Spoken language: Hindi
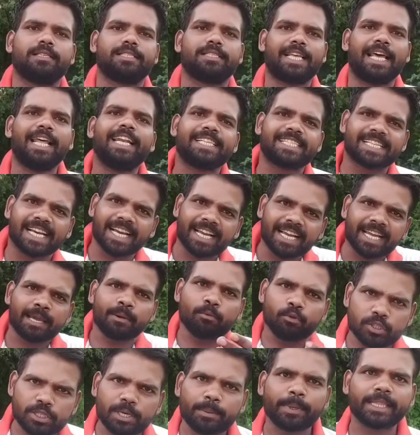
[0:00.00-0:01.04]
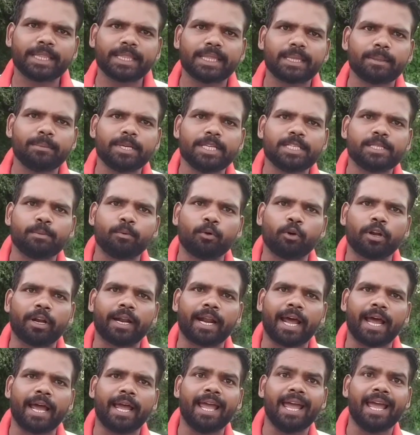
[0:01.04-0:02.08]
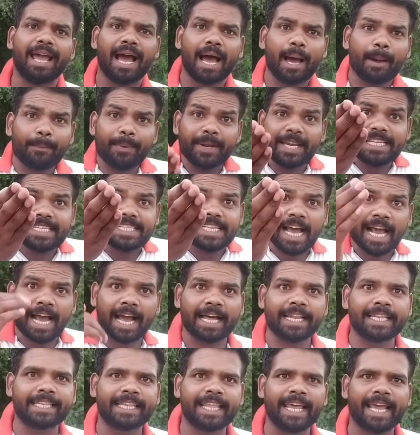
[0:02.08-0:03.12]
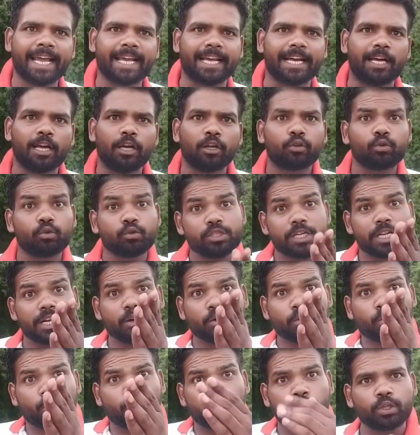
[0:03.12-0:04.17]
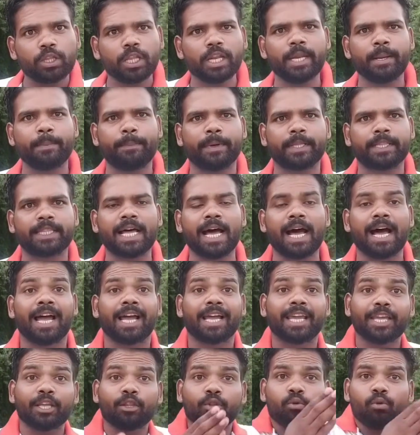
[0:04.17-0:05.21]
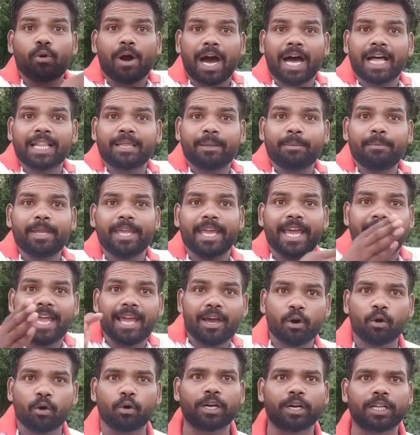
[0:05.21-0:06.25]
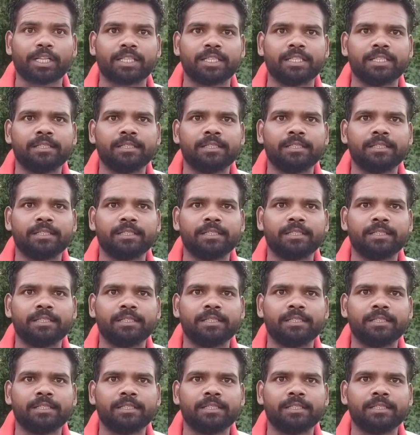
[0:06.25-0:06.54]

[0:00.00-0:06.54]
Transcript: साले छक्के मुझे बदतमीज बोल रहा है अपनी शकल देख तुझे ना खुद नहीं पता कि तू आदमी है या औरत